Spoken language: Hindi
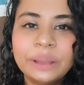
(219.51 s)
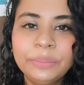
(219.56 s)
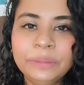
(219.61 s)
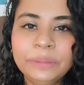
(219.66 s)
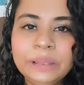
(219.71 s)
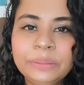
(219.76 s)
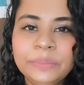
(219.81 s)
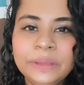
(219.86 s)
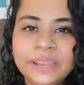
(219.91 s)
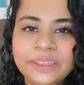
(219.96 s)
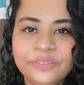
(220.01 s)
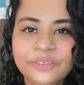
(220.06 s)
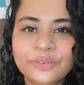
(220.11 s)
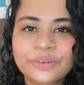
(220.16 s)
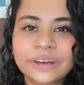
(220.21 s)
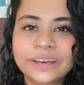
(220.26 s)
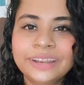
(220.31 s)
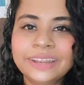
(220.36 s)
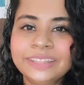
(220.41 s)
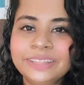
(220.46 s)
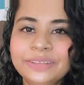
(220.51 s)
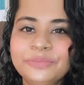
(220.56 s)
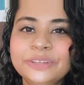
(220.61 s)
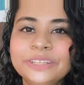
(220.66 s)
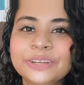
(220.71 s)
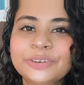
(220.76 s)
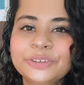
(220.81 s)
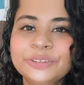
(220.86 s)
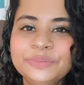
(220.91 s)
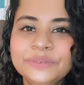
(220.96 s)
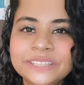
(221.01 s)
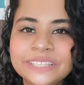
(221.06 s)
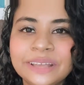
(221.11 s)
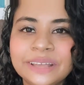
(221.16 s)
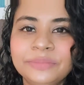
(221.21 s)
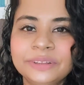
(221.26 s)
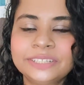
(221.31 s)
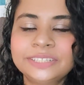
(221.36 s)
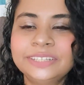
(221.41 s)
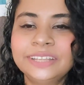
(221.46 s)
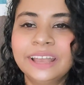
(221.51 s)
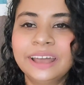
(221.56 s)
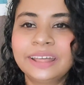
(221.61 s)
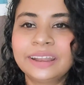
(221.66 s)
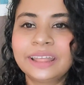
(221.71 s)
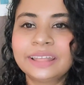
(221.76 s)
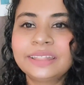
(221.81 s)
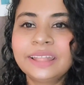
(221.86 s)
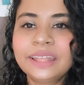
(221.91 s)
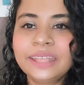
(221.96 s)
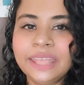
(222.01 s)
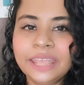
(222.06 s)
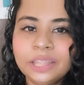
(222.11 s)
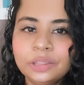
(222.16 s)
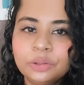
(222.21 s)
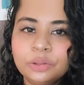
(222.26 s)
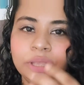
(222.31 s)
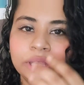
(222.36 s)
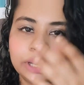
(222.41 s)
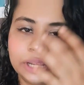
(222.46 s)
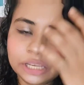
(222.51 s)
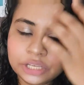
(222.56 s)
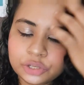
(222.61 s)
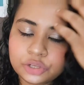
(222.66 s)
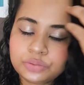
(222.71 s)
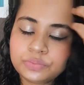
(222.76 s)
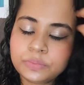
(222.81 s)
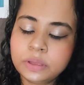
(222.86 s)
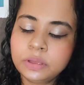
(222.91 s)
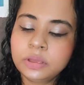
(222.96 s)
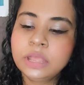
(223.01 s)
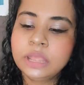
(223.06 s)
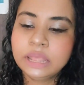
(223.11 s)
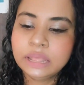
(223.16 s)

तमिल में रिव्यू कर रहे थे मुझे कुछ भी समझ नहीं आ रहा था एक दो इंग्लिश उसमें